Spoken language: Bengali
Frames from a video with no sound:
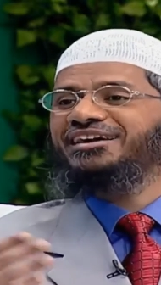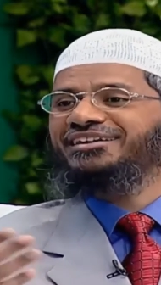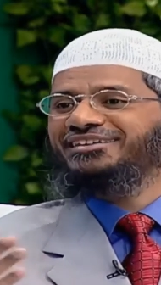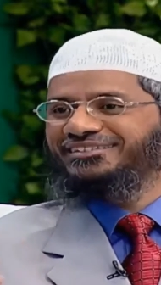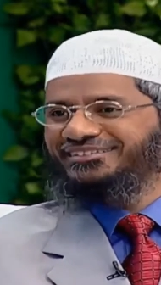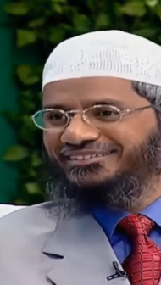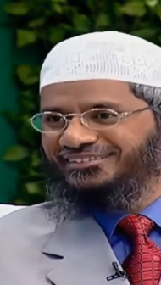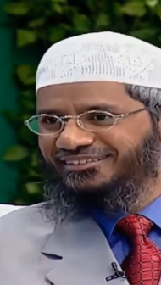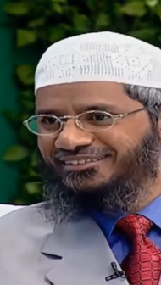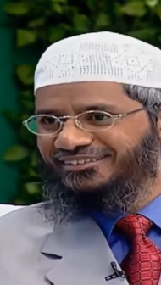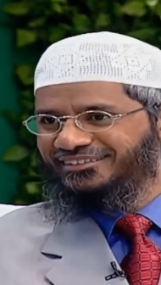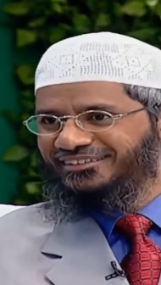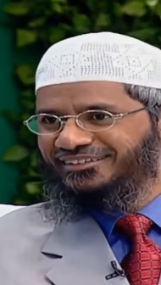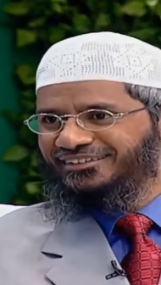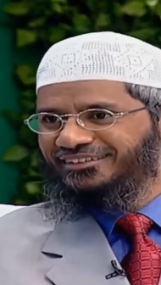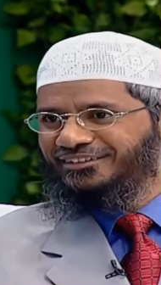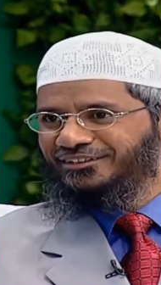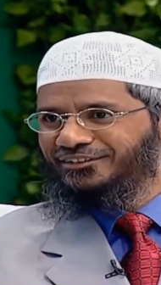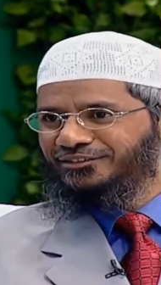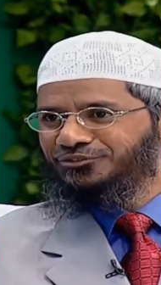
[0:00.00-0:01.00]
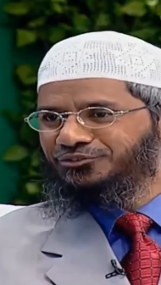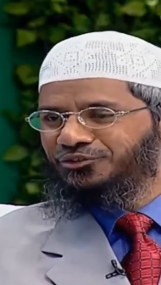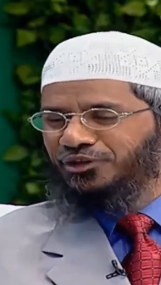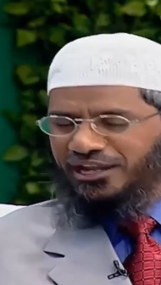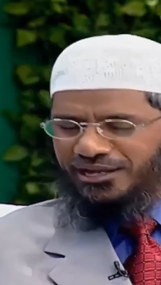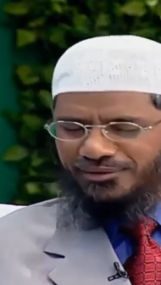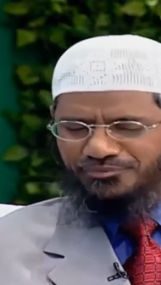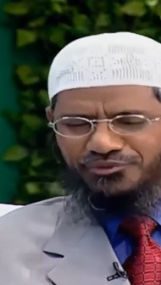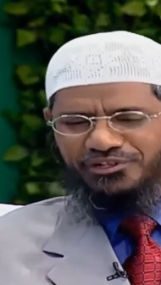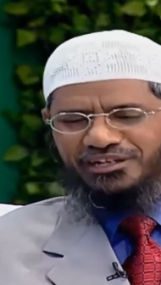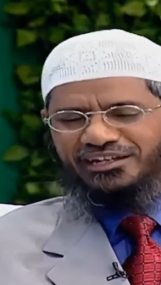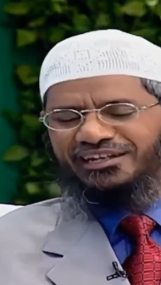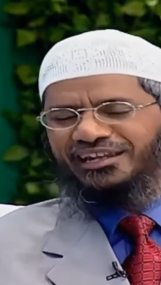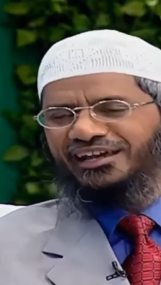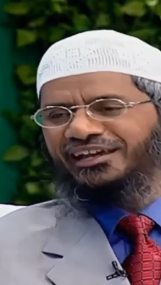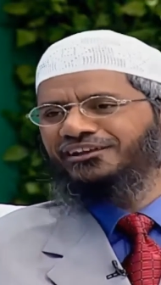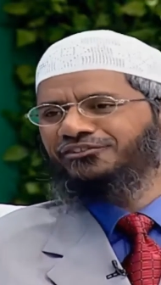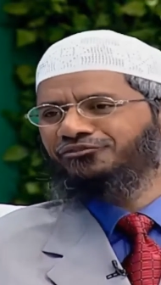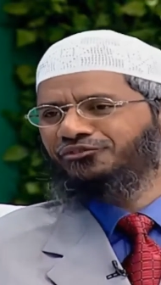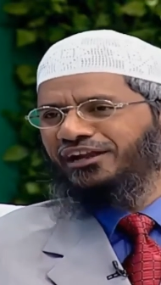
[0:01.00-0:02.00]
ততক্ষণই নিরাপদ থাকবেন
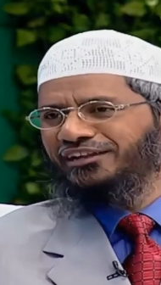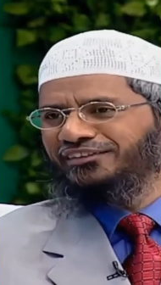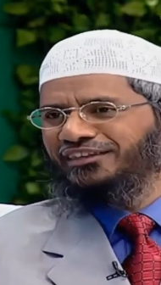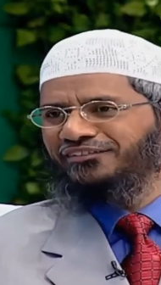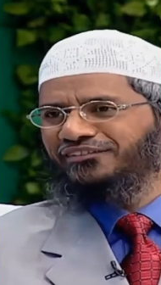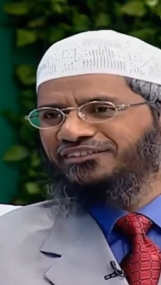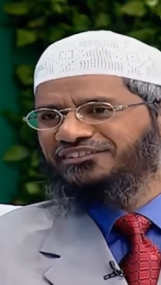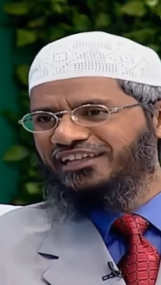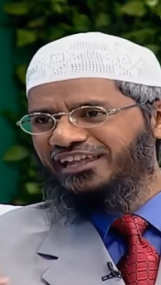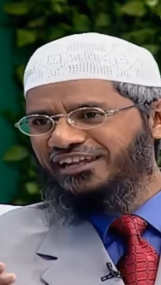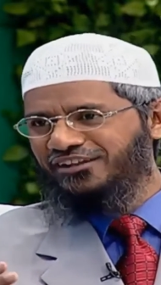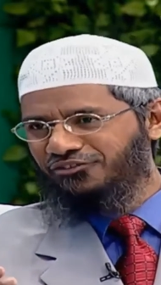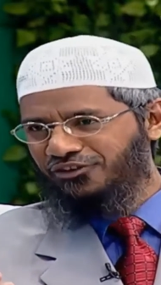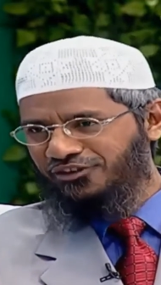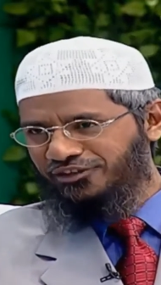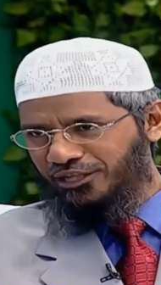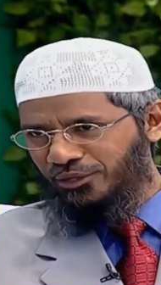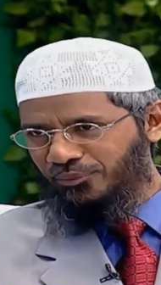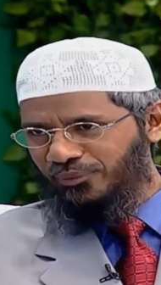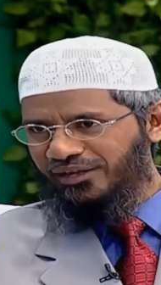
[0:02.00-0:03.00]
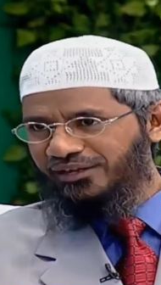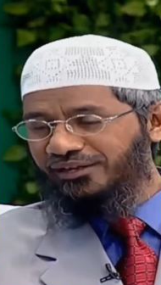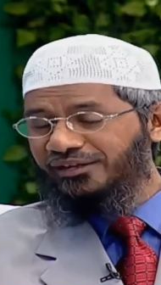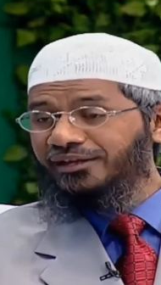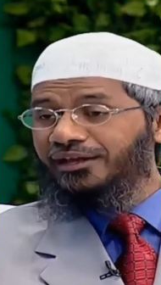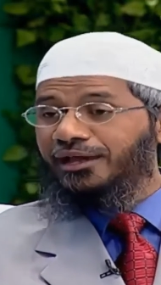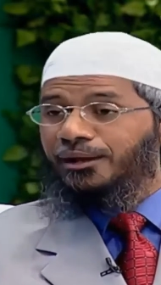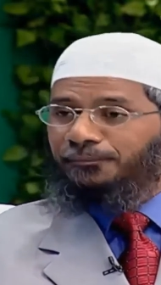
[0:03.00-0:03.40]
যতক্ষণ নিরাপদ দূরত্ব